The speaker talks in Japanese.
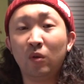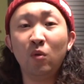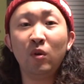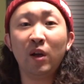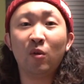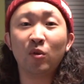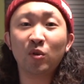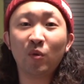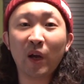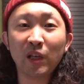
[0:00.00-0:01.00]
今回ご
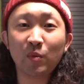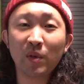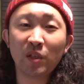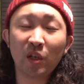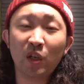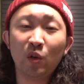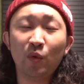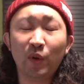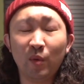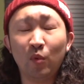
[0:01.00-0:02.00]
紹介しました機
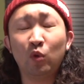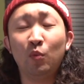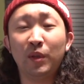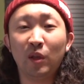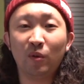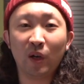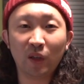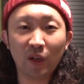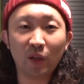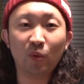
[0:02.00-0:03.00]
能をね、求めてる
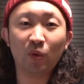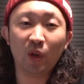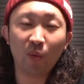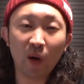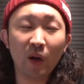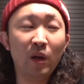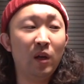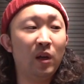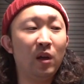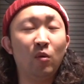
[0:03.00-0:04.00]
方にとっては、
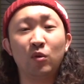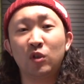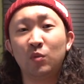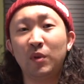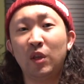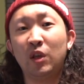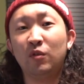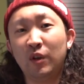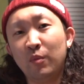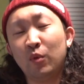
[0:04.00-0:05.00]
えー、おすすめでき
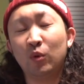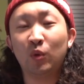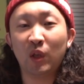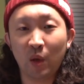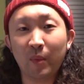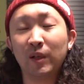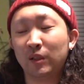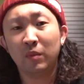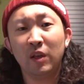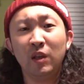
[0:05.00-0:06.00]
るね、ものと言えま
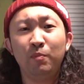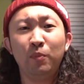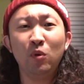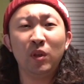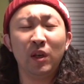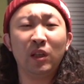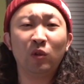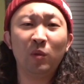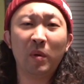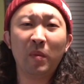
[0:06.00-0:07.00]
す。まあ、一方でね、
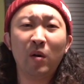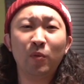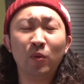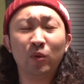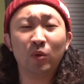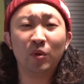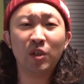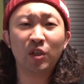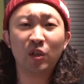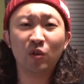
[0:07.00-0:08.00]
例えばマンフロットの
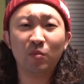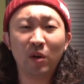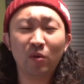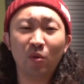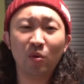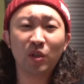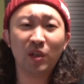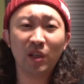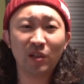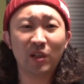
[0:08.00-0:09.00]
1905
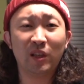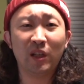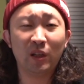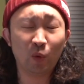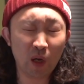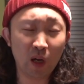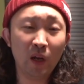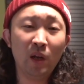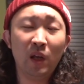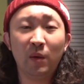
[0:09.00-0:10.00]
シリーズだったりとか、
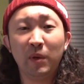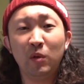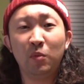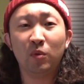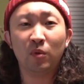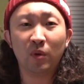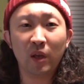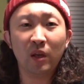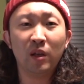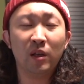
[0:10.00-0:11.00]
えー、ベルボンの
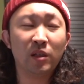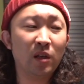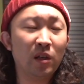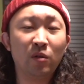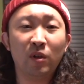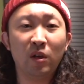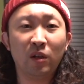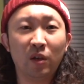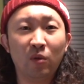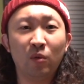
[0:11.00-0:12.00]
ね、三脚なん
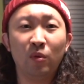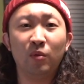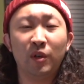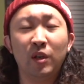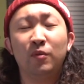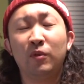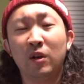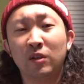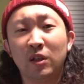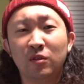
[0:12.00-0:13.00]
かでこのようにね、俯
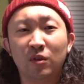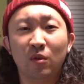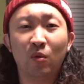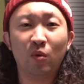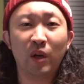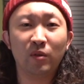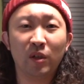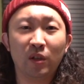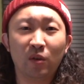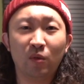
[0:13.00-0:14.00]
瞰撮影を行える
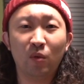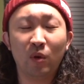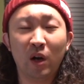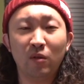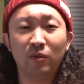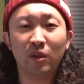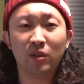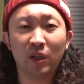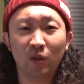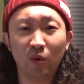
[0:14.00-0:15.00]
三脚の方があるんで
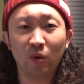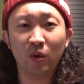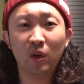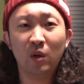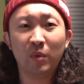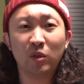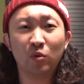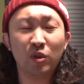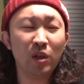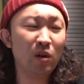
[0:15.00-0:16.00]
すけど、まあ、
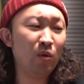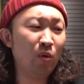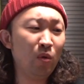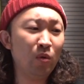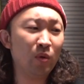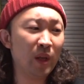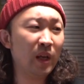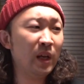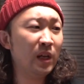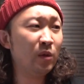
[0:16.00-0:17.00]
そちらの方の
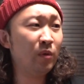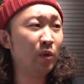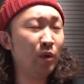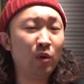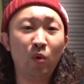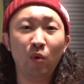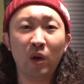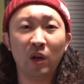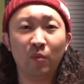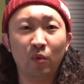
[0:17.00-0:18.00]
ね、より高
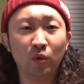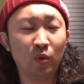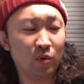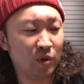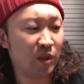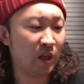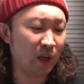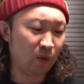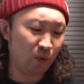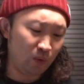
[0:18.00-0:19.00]
価なものとの
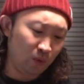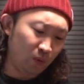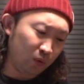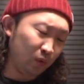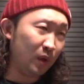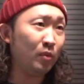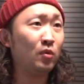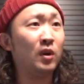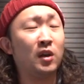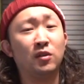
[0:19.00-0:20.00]
違いということで
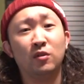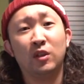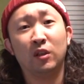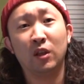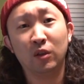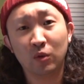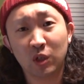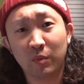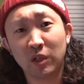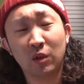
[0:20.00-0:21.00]
僕が気づいた点と
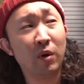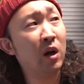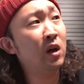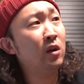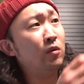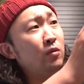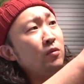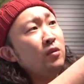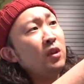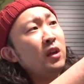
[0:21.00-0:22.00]
しましては、
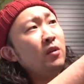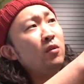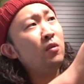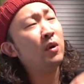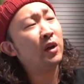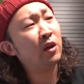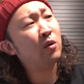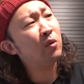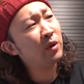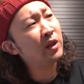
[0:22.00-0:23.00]
運文題の方は結
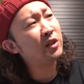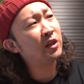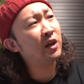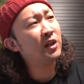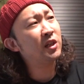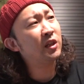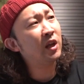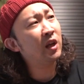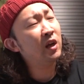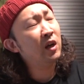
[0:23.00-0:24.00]
構ね、しっかりして
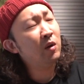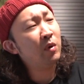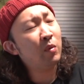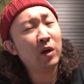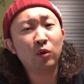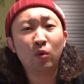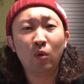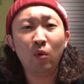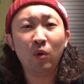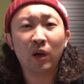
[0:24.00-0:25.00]
て、まあ割と
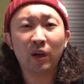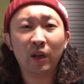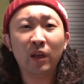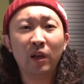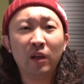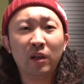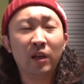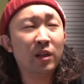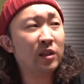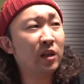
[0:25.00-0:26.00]
高価なね、
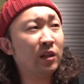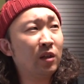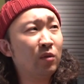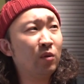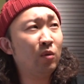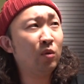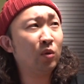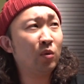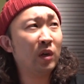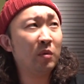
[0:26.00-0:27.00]
えー、三脚の方
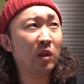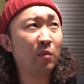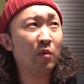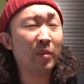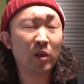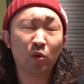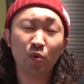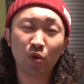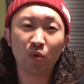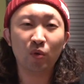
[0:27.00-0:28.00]
と比べても、まあ
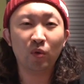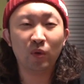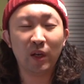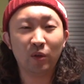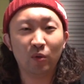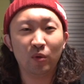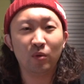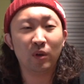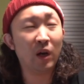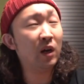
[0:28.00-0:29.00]
遜色のないとい
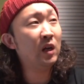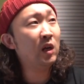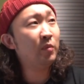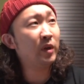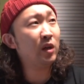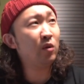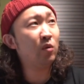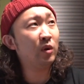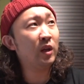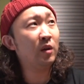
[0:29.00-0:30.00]
うか、まあ結
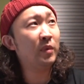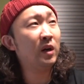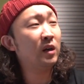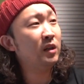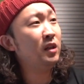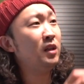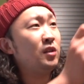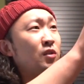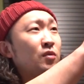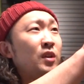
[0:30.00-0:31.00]
構ね、まあい
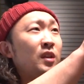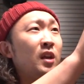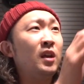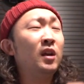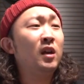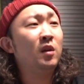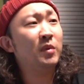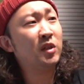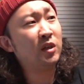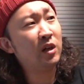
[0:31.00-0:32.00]
い作りで、
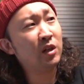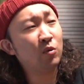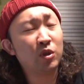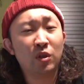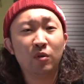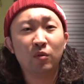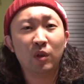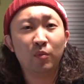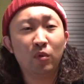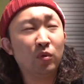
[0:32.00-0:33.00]
まあしっかりとしてるの
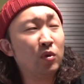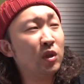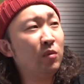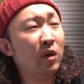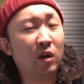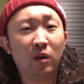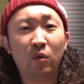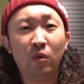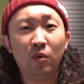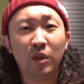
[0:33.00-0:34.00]
で、僕としては
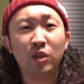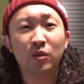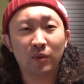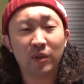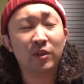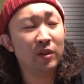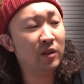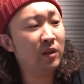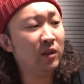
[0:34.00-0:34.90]
好印象です。